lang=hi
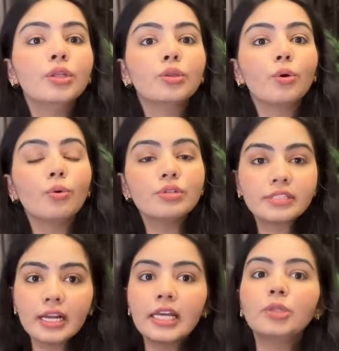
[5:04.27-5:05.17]
तो
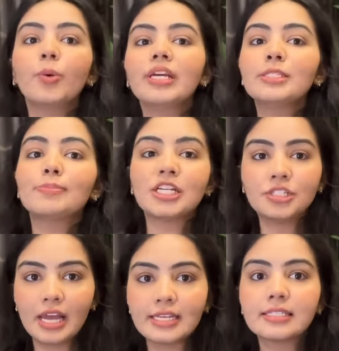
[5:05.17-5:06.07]
उसके लिए थोड़ी
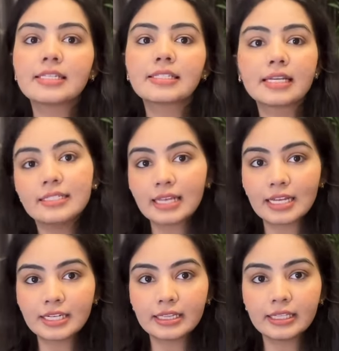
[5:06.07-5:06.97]
स्पेशलाइज्ड स्किल्स
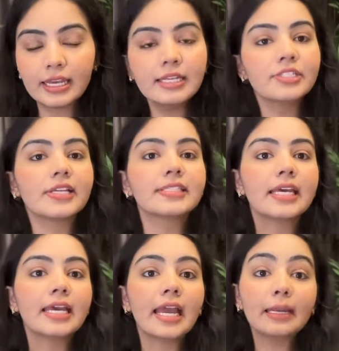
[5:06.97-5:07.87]
आ जाती हैं
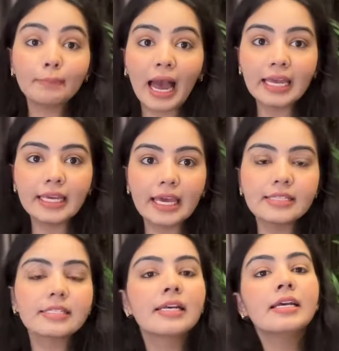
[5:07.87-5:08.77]
जैसे इन माय
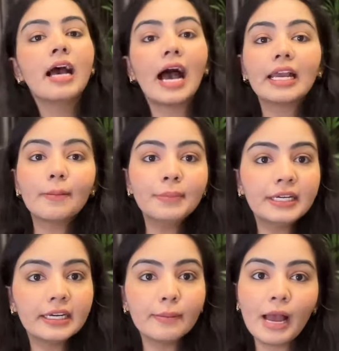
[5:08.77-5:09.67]
केस आई
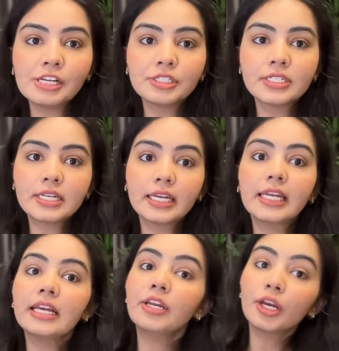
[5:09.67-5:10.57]
कम्प्लीटेड अ बैचलर्स
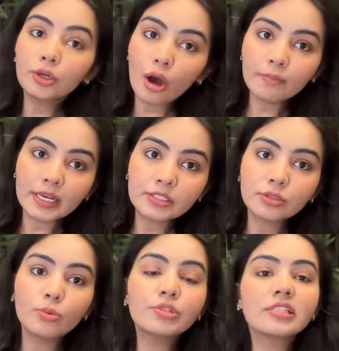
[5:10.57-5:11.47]
डिग्री इन इकोनॉमिक्स
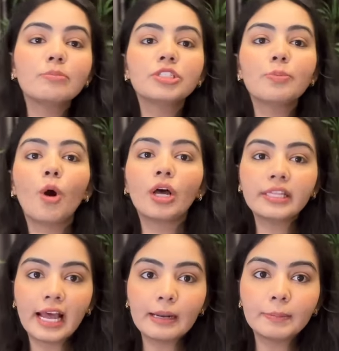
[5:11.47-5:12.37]
तो उसने मुझे
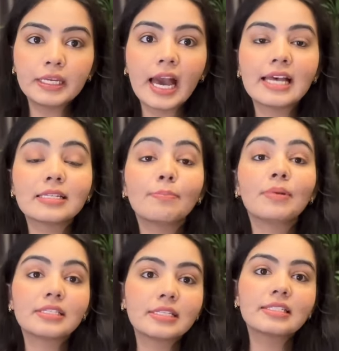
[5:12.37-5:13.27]
बहुत हेल्प किया एज अ
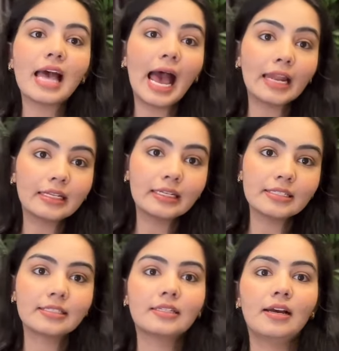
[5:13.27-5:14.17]
बिजनेस
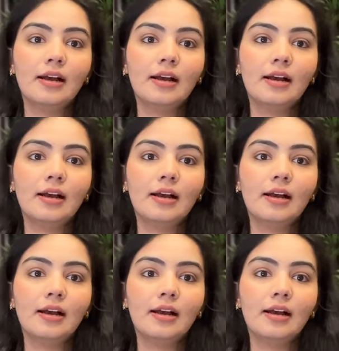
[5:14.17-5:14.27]
एनालिस्ट